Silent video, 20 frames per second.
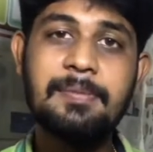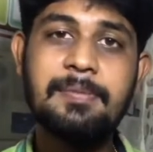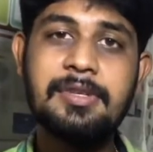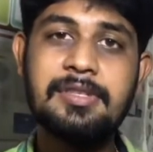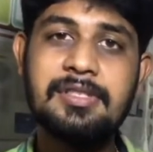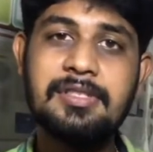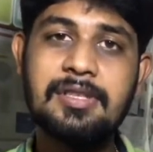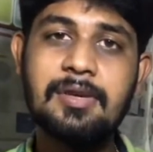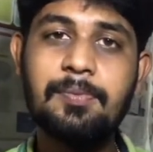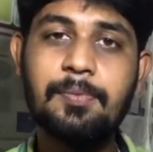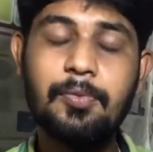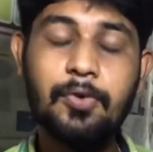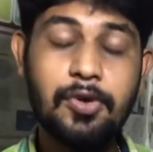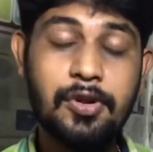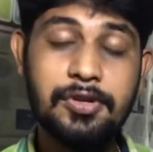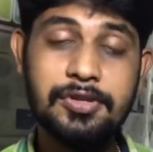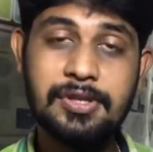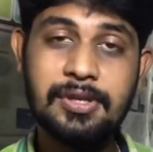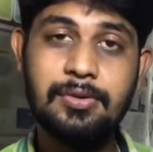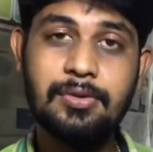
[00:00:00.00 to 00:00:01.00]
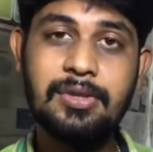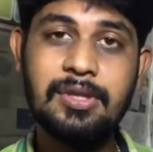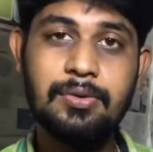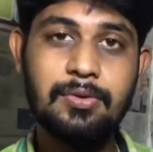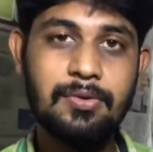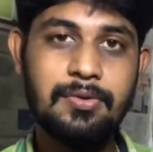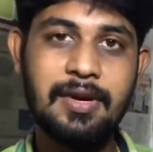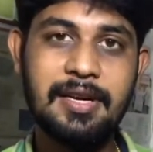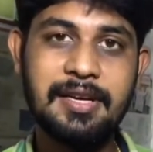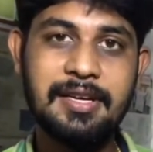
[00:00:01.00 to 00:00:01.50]
பர்சன்டேஜாக பொல்யூஷனை வந்து
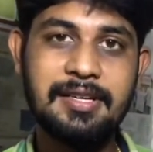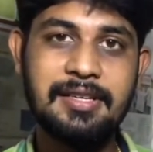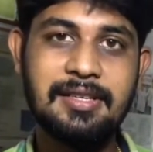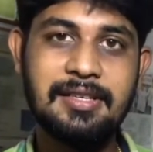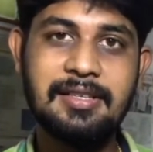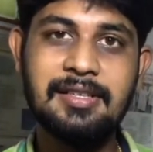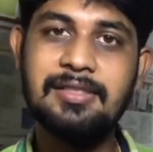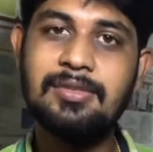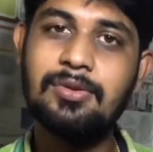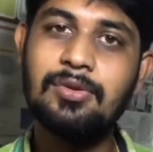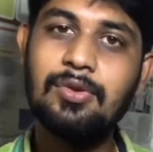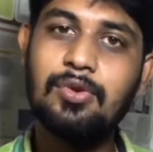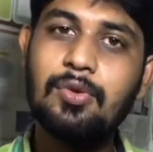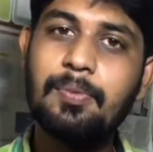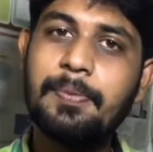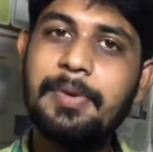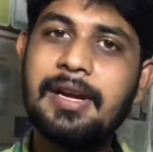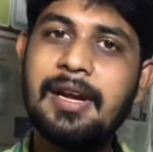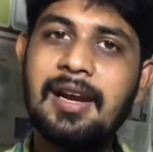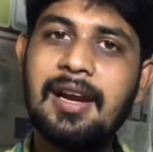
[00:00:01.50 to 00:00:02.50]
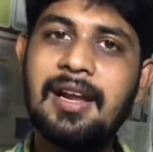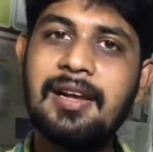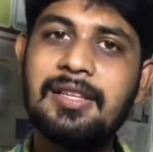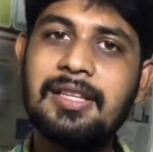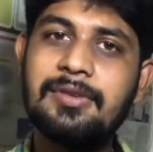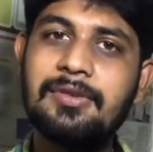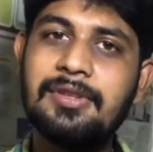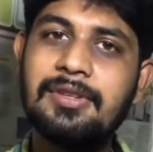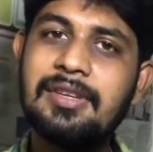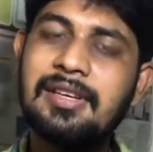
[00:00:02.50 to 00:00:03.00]
உருவாக்கிட்டு இருக்கு ஸோ இந்த குப்பைகள்
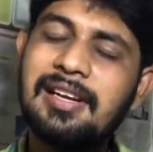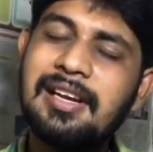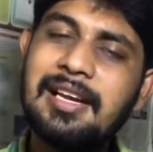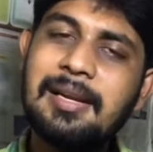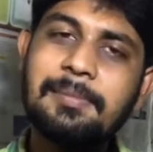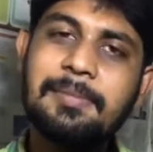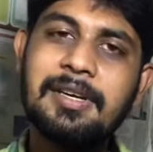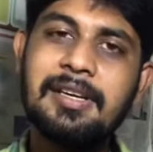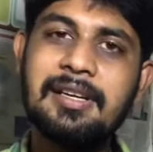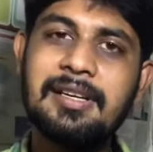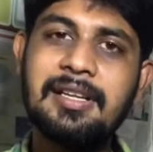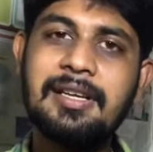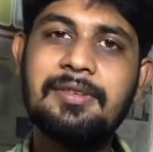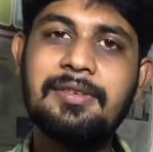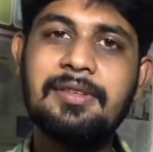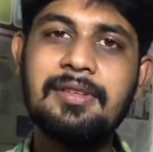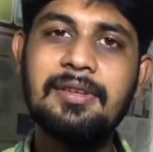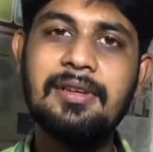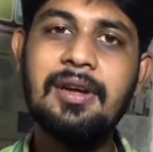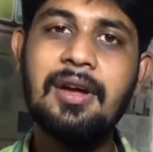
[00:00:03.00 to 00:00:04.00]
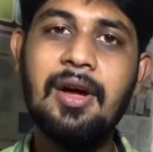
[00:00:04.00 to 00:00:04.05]
எல்லாத்தையும் வந்து க்ளீன் பண்ணுறதே வந்து